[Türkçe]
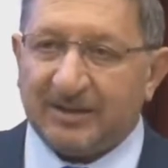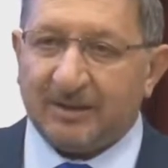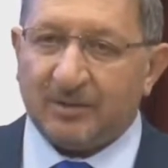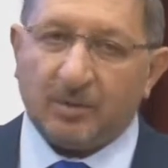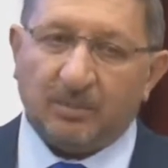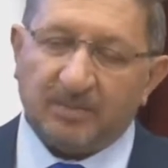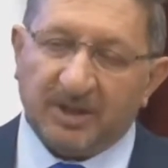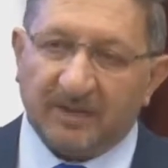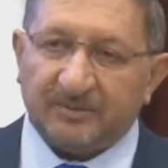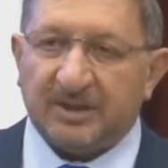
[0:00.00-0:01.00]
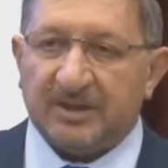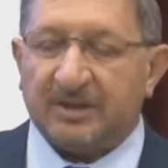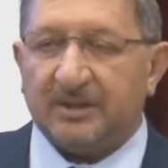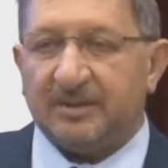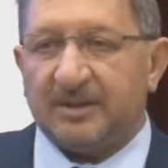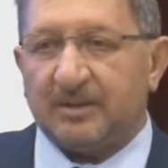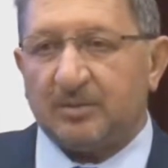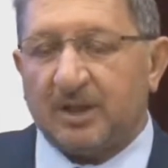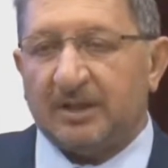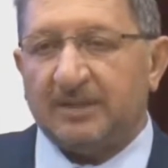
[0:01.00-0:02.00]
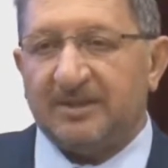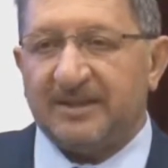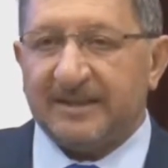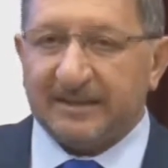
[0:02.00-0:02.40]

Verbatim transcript: son bir hafta içinde şu anda biz